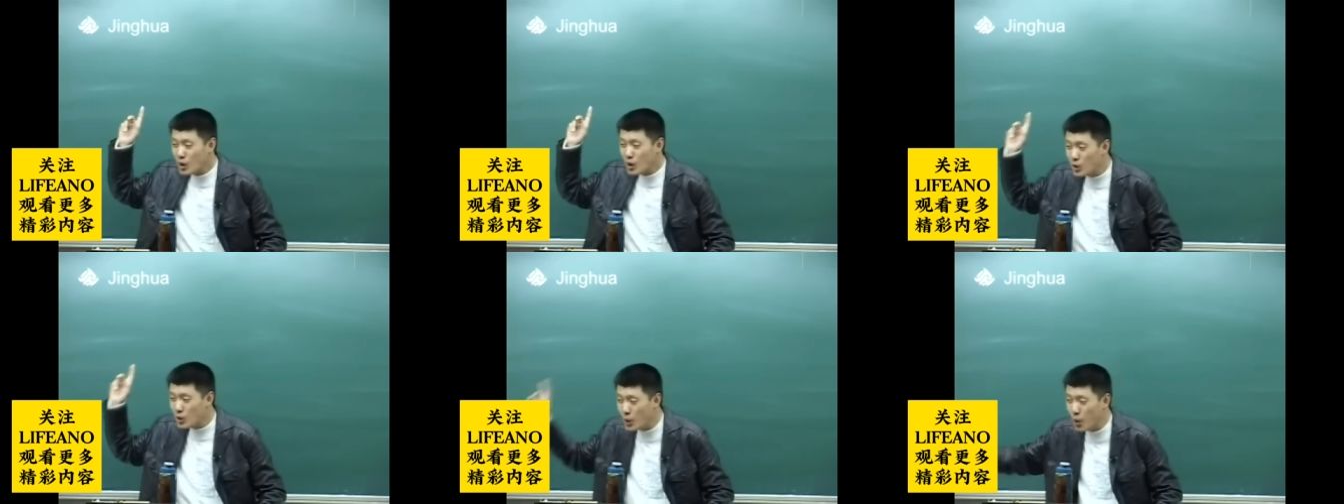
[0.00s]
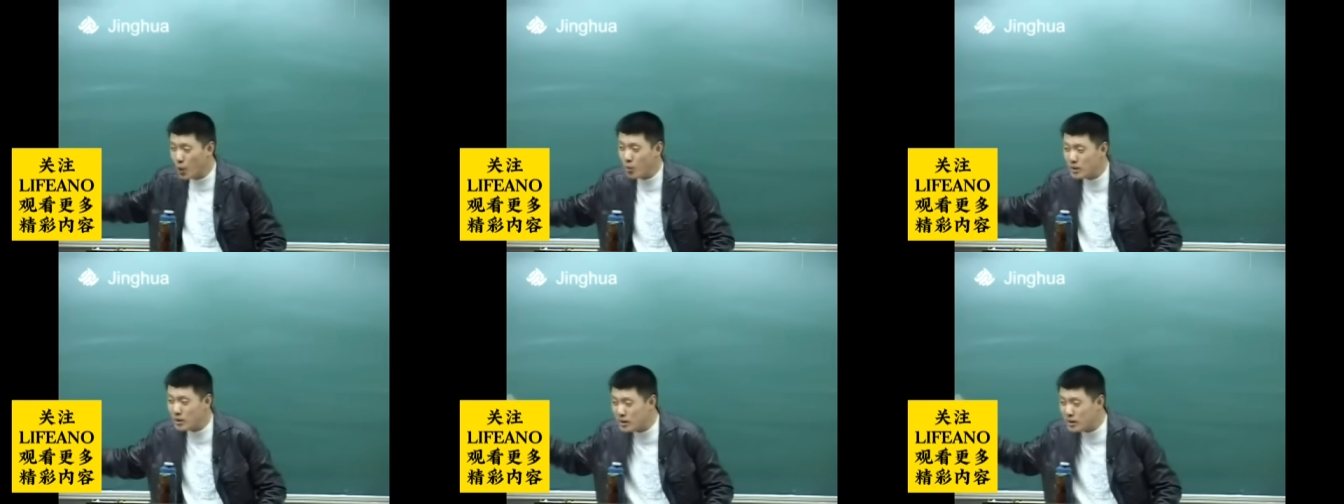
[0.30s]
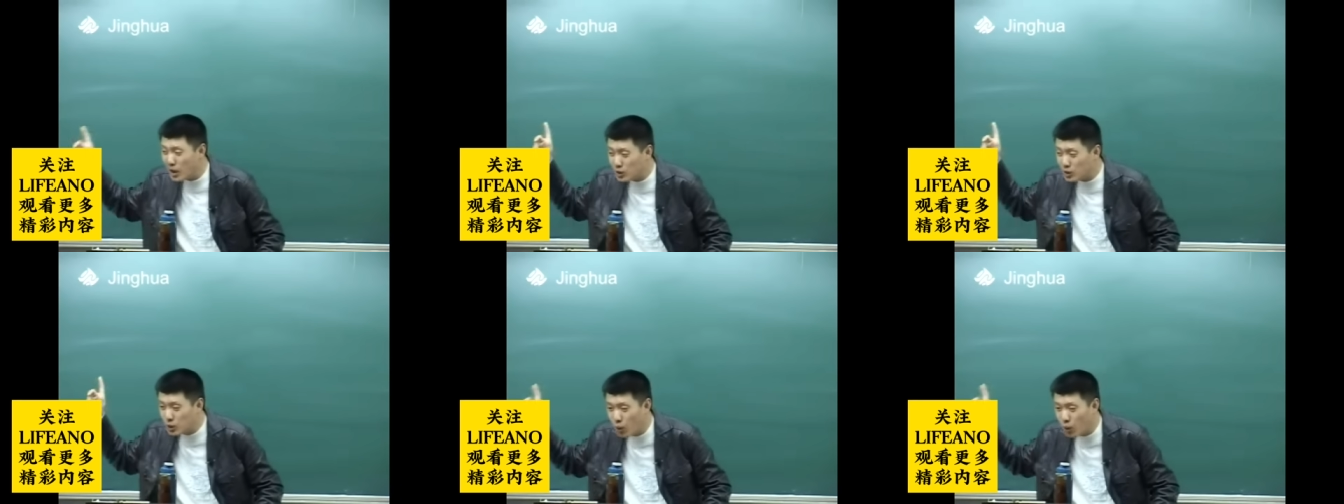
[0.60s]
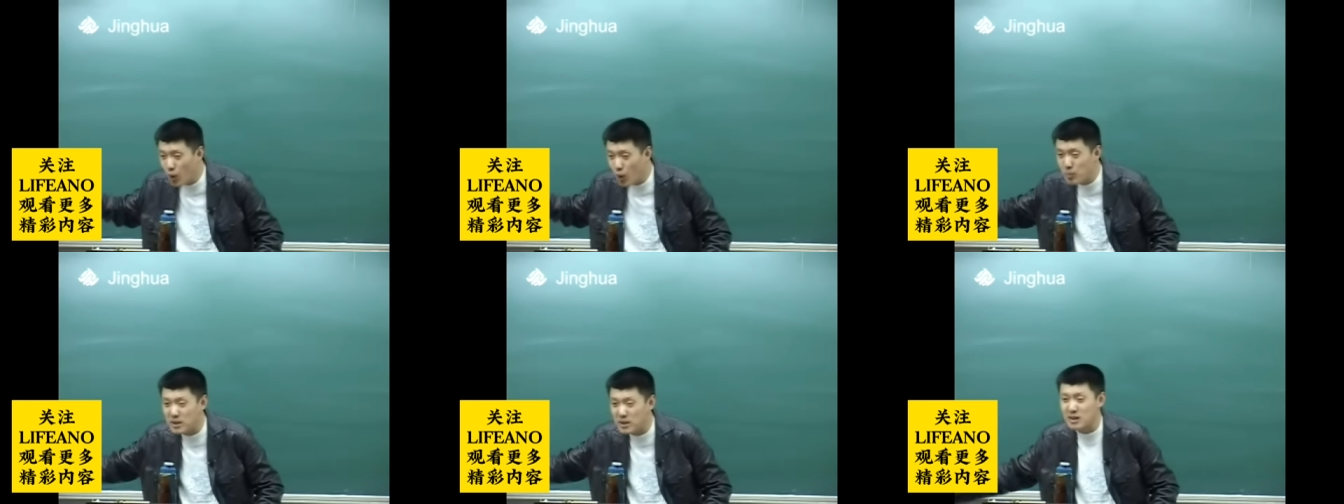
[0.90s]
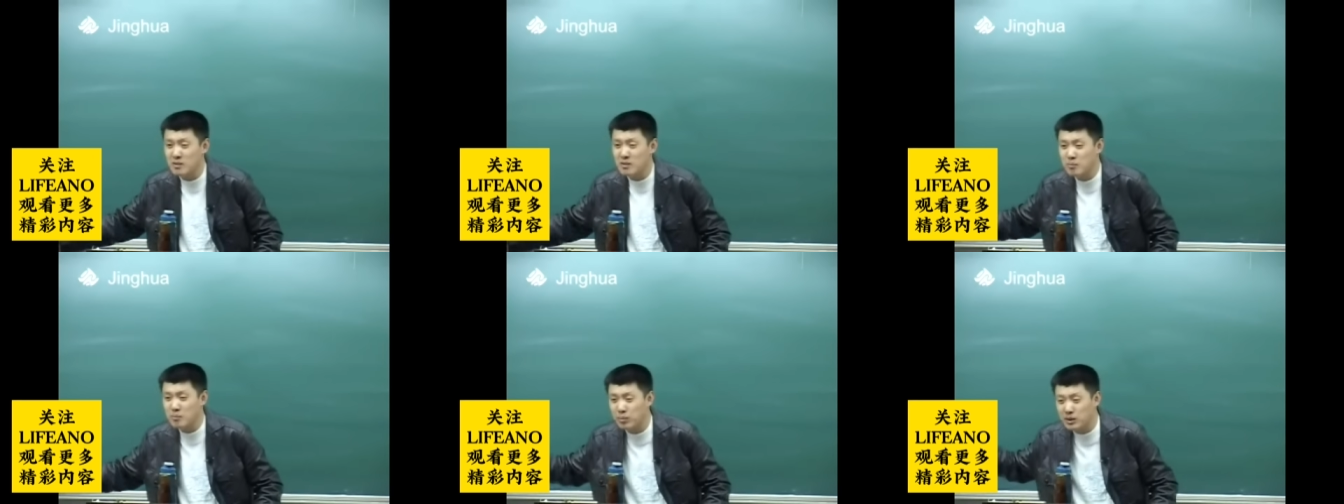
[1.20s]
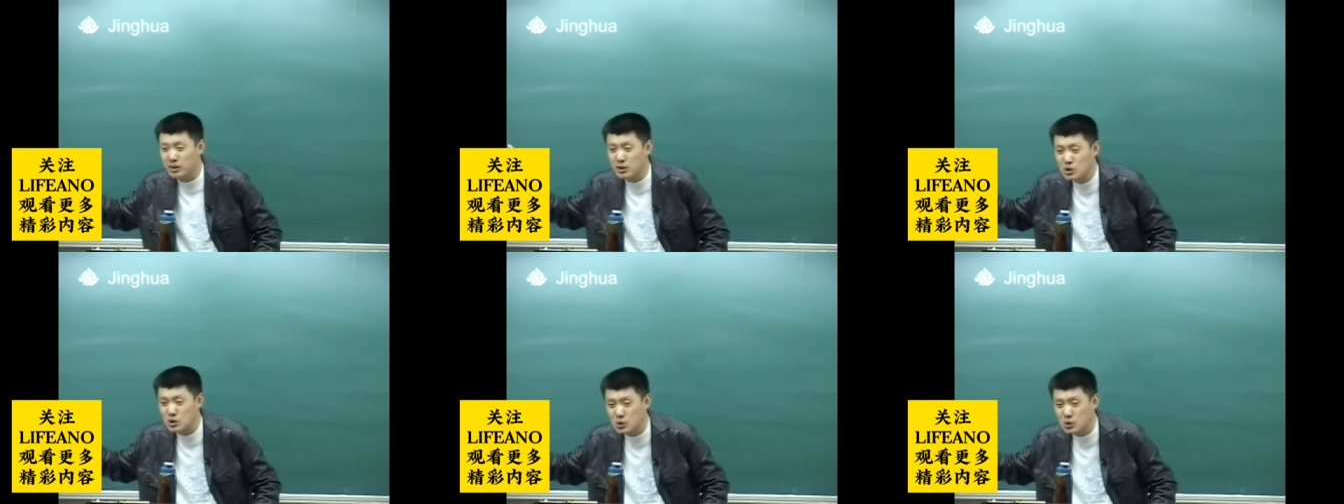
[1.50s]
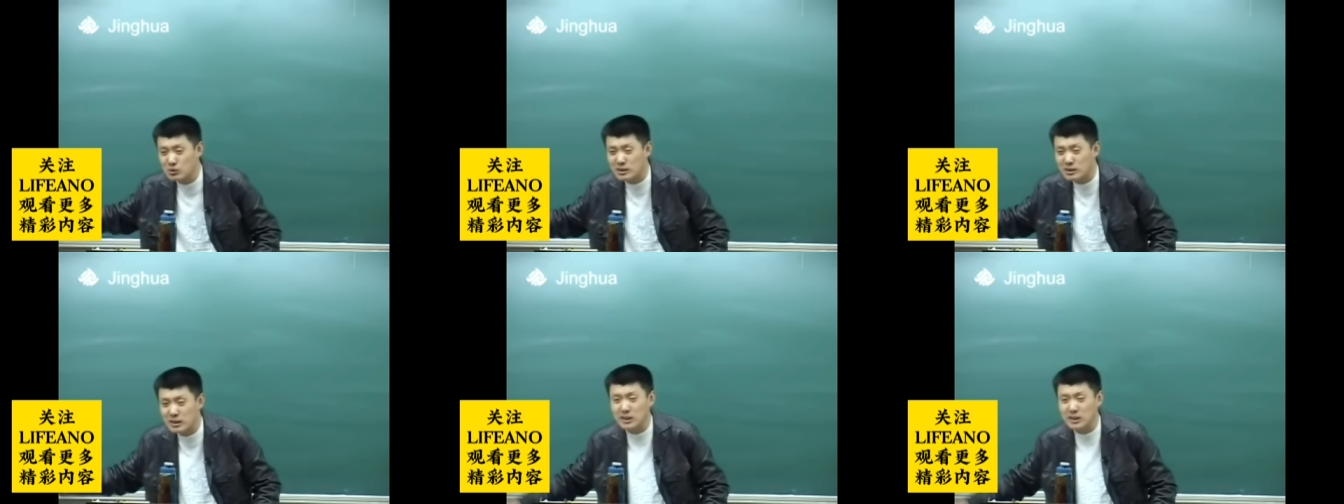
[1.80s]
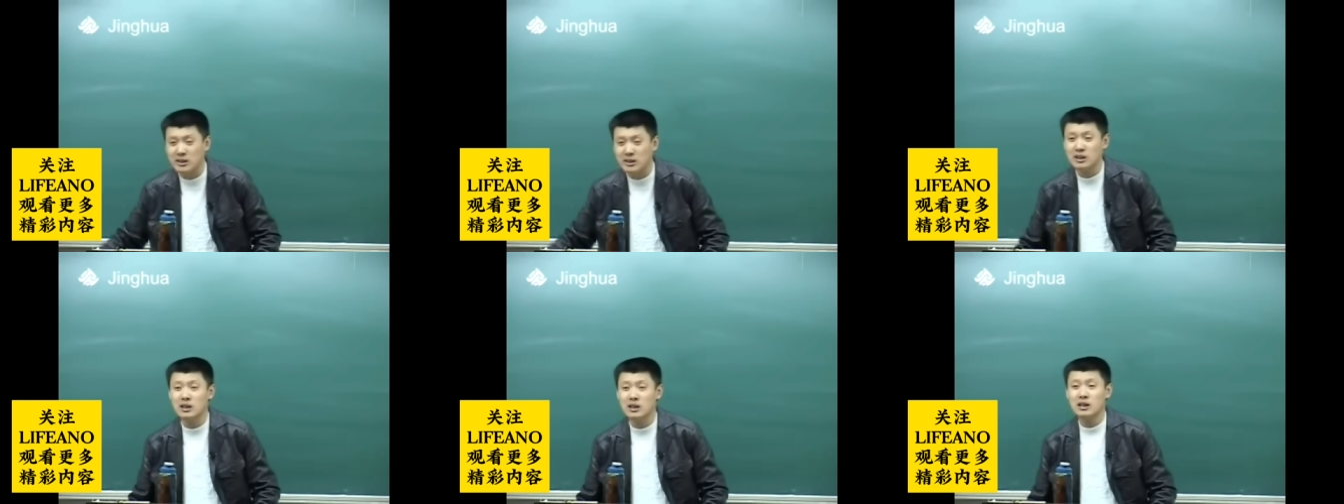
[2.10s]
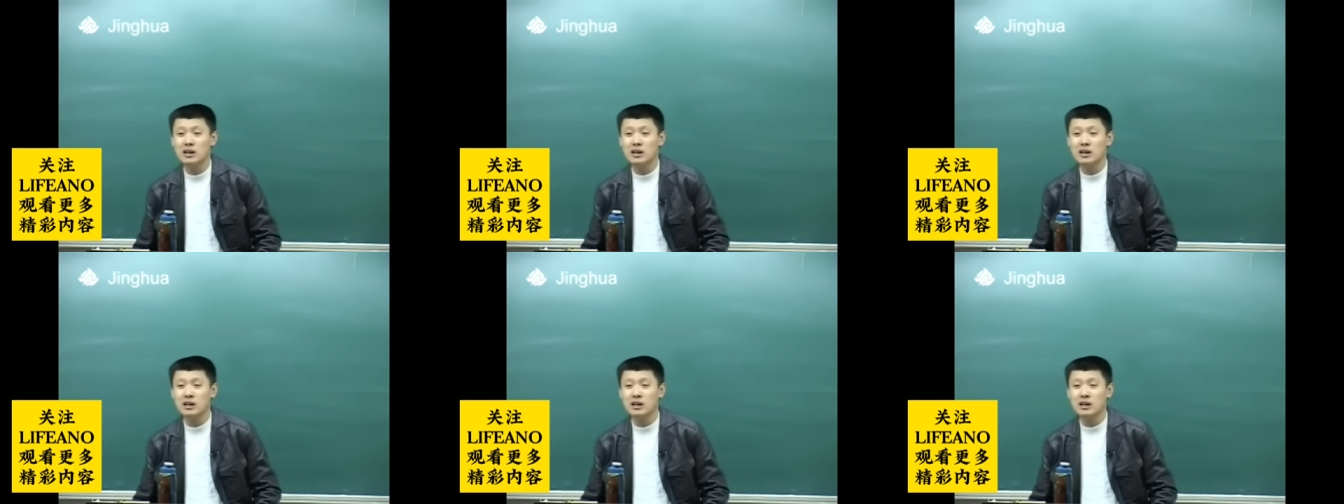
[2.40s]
农民要脱贫不能种地，